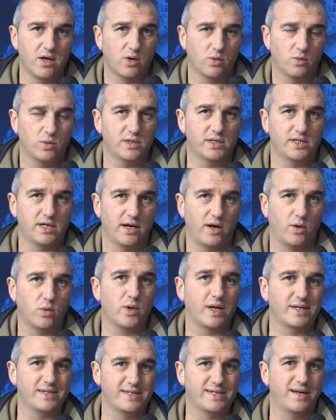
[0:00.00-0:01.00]
quindi sarà
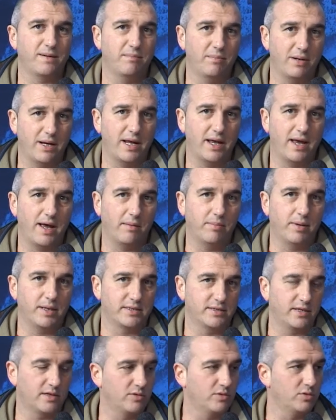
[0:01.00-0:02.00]
un'assemblea
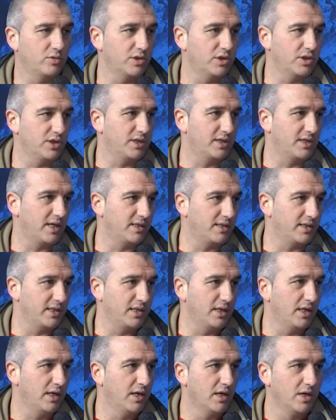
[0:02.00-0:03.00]
aperta a tutti i
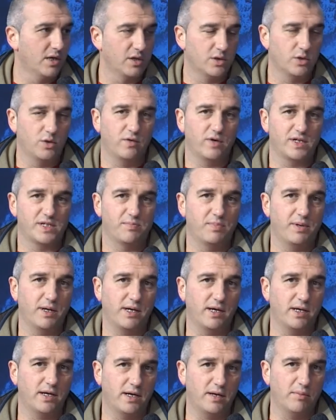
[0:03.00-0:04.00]
cittadini dove
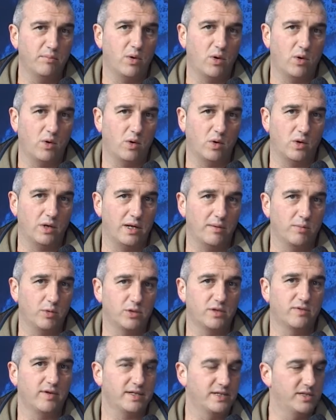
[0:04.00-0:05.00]
spiegheremo le
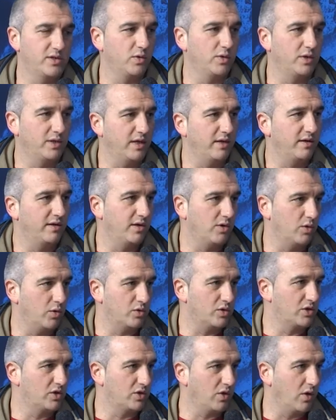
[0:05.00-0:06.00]
motivazioni del
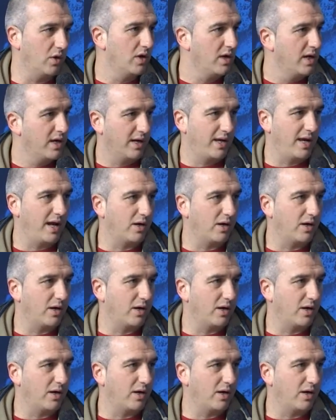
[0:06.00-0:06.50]
ricorso che è